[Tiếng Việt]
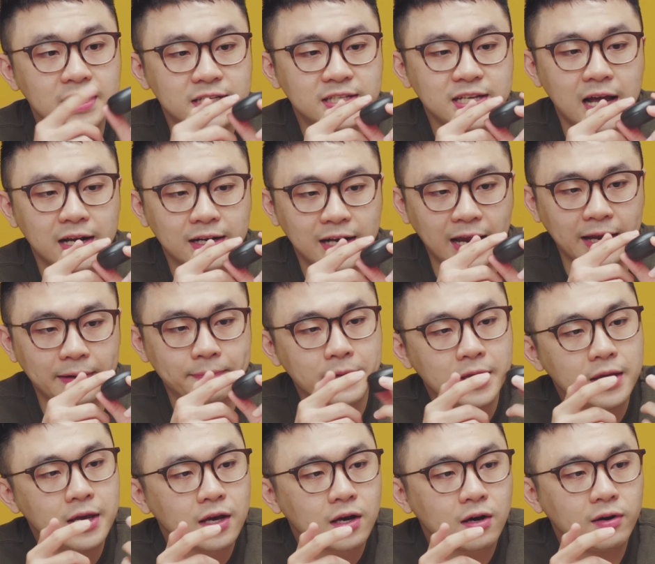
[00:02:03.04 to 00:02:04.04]
cây sạc này
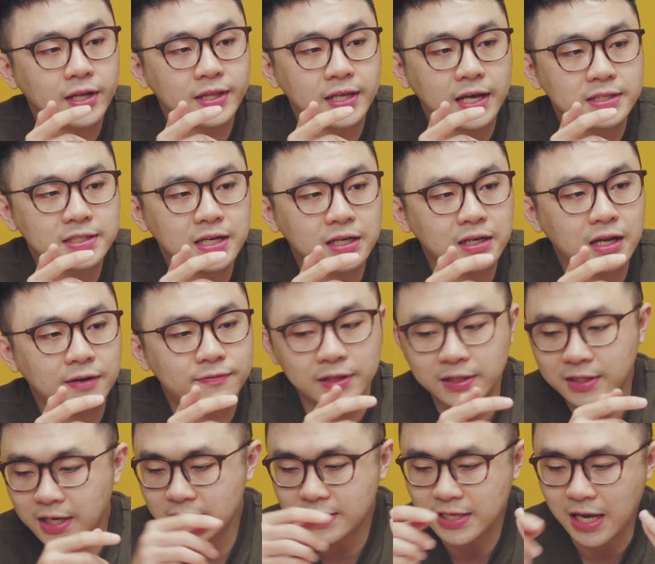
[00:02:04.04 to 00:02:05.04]
có thể thấy rằng là
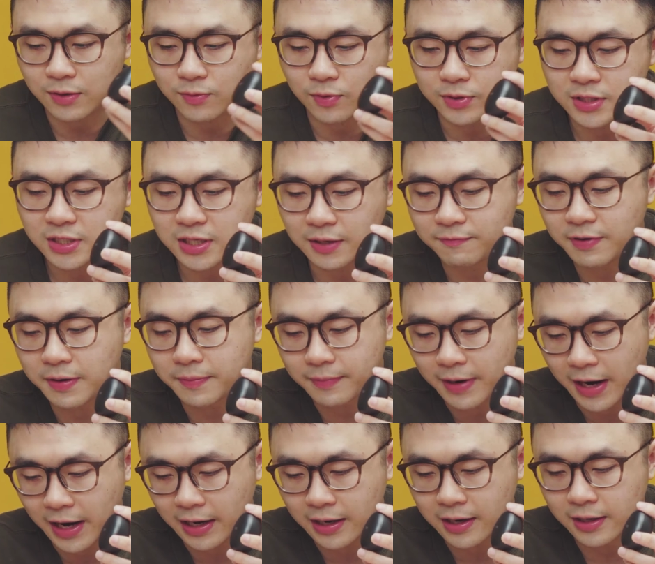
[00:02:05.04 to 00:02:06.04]
phần cây sạc của những sản phẩm
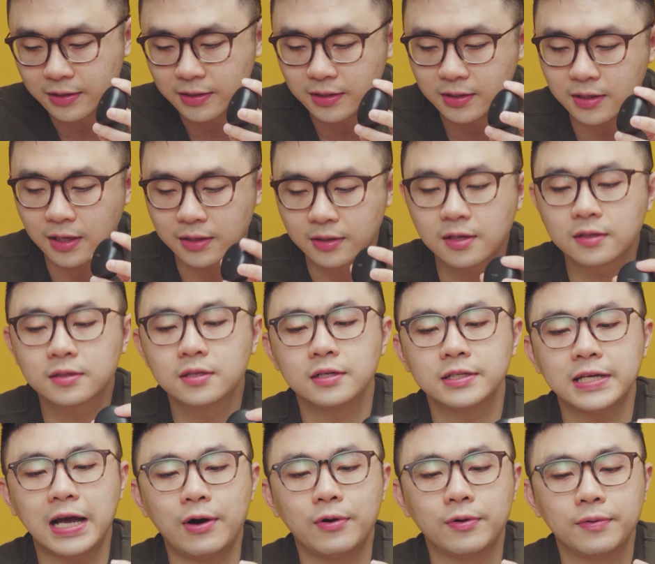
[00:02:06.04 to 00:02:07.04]
này gần như là tương tự
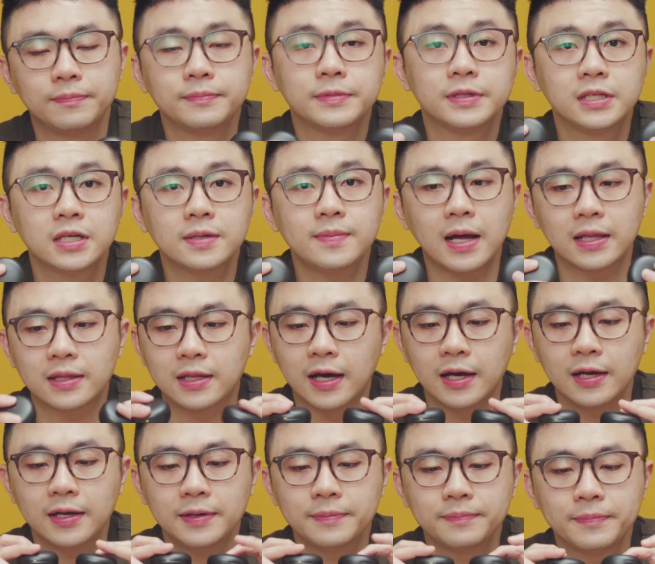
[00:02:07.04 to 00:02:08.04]
nhau như các bạn
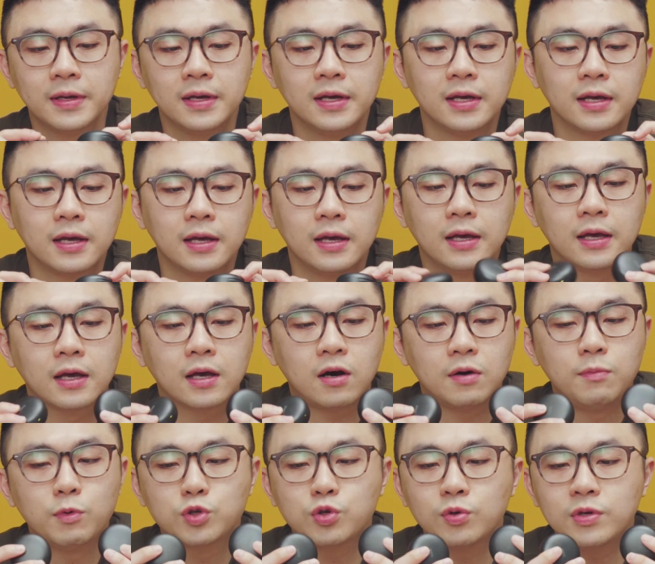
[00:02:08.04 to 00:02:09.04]
thấy
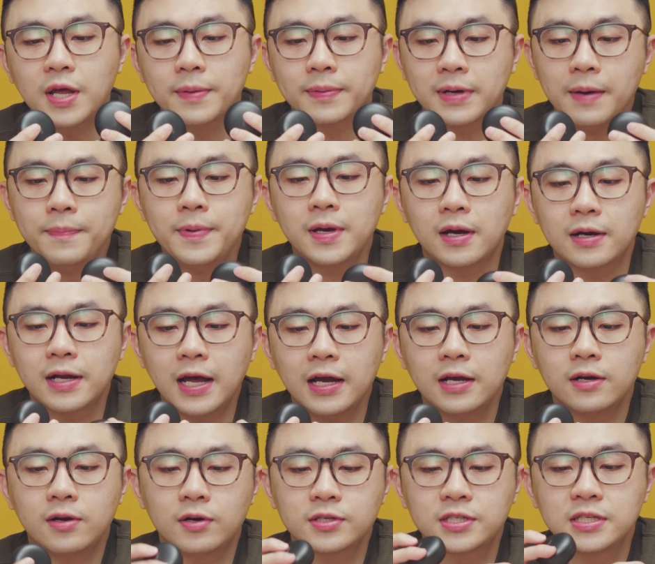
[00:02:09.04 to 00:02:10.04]
có một chút điểm khác biệt ở
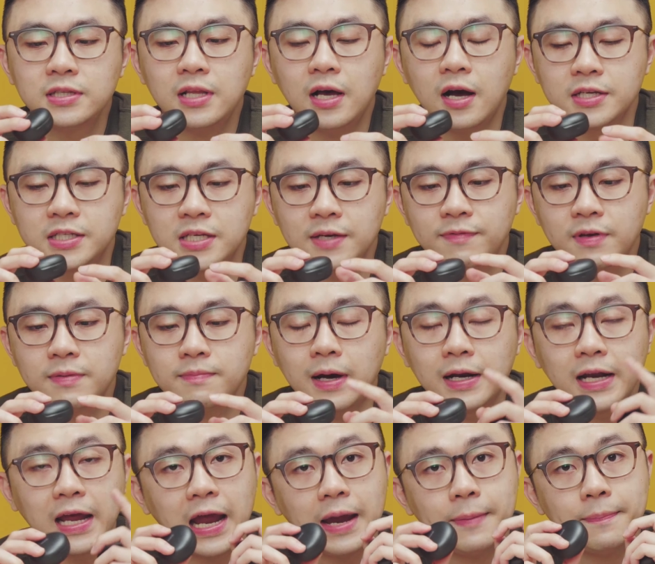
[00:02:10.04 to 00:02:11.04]
đây đó chính là ở trên phiên
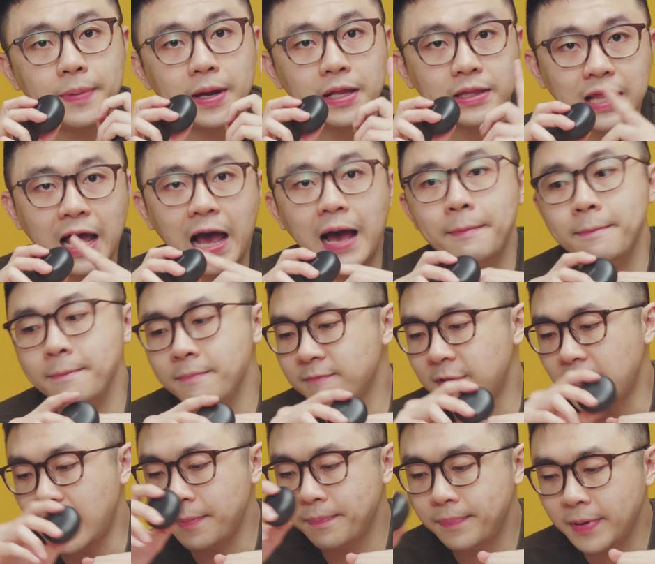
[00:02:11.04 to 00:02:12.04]
bản FP8
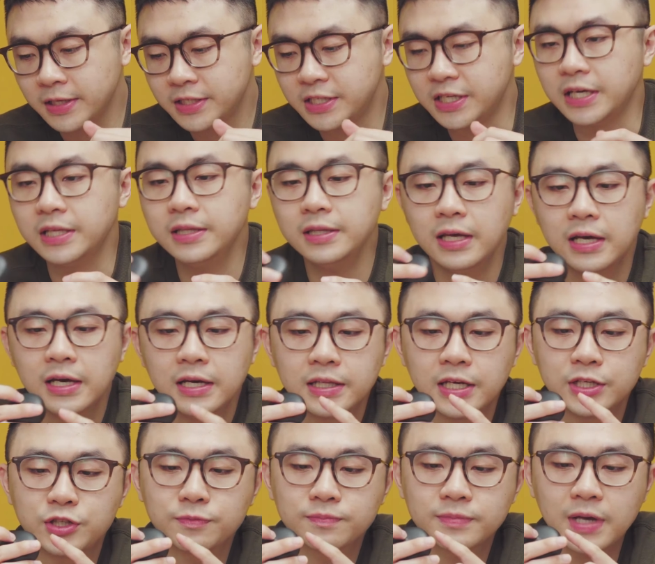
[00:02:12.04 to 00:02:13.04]
và FP9
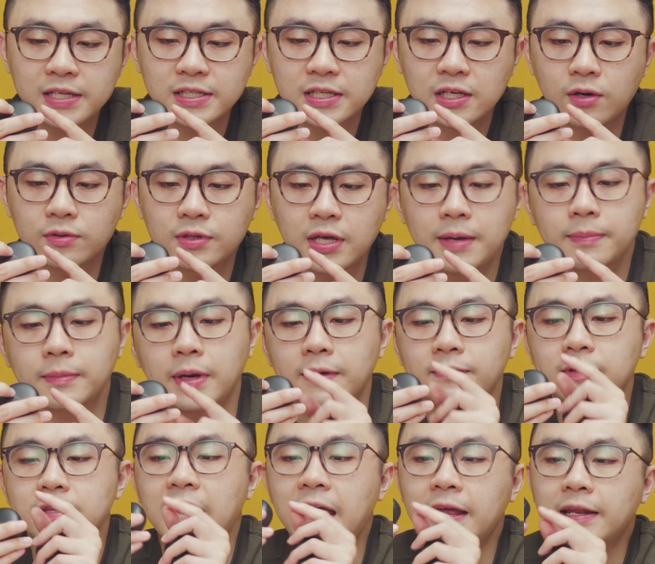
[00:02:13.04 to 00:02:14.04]
thì chúng ta sẽ có thêm về
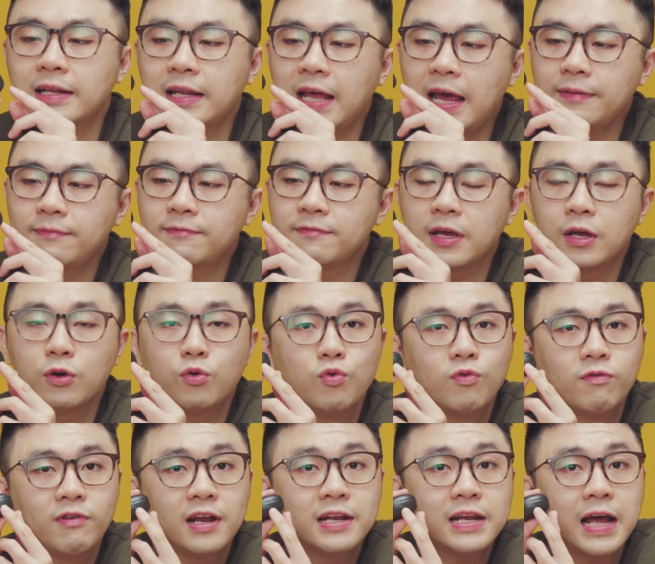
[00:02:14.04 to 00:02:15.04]
đèn LED về
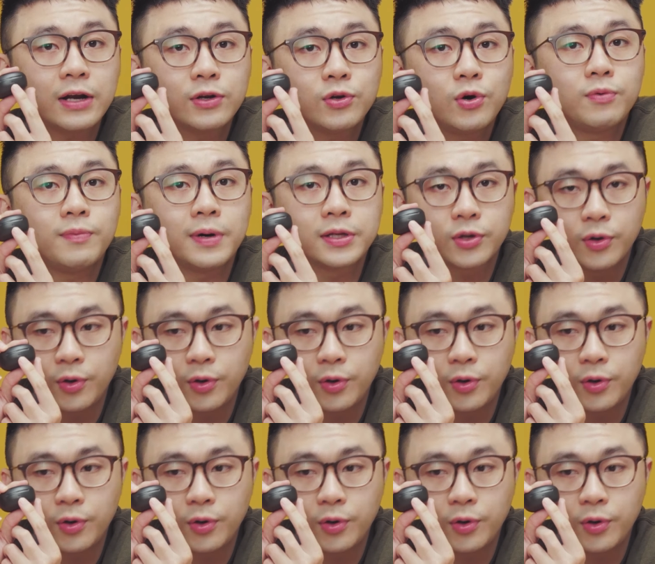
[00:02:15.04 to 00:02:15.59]
UV nano và